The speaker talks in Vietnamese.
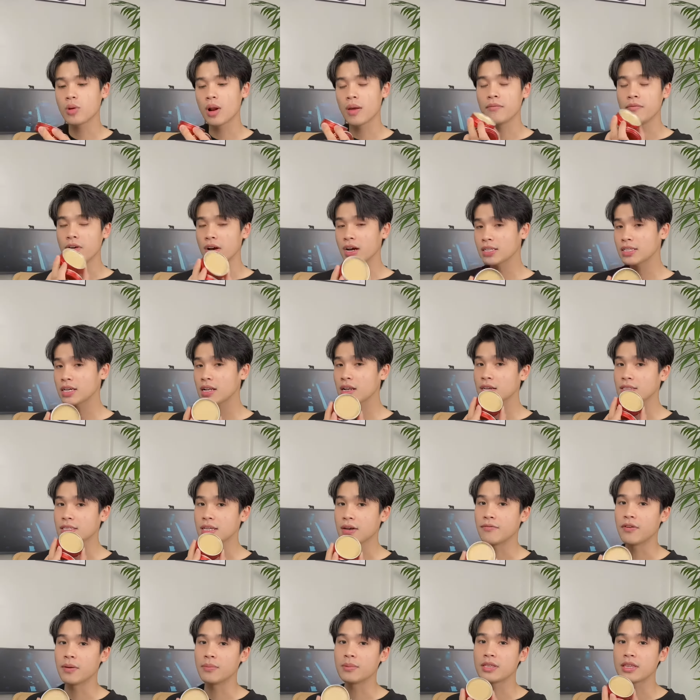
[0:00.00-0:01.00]
Nói chung với cái chất
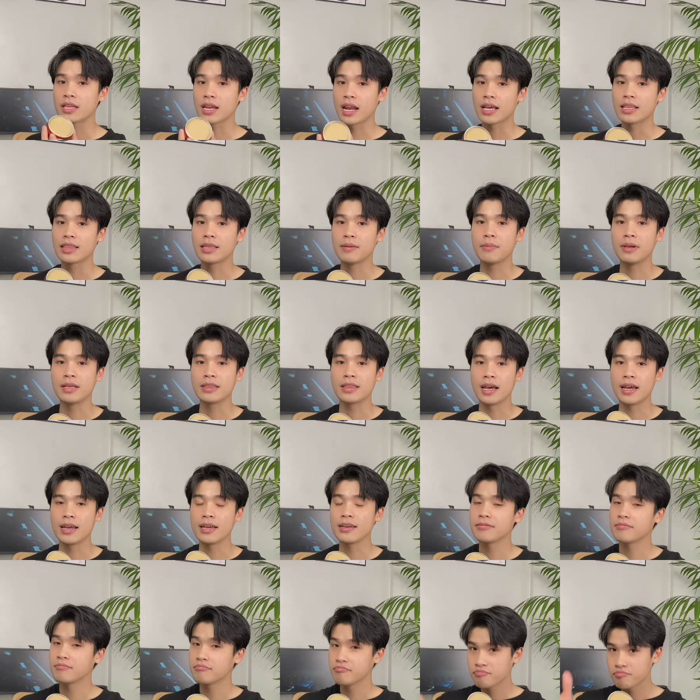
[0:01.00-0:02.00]
lượng sản phẩm như thế này thì
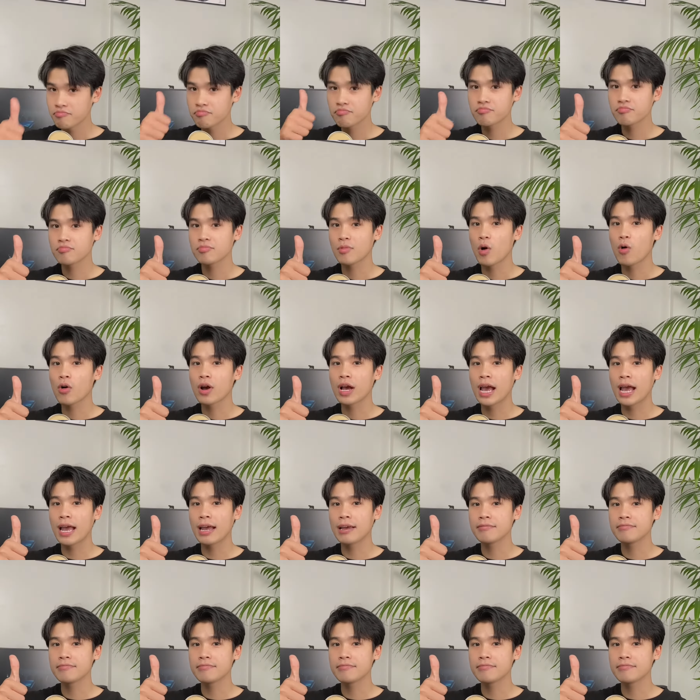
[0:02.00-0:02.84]
mình thấy ok.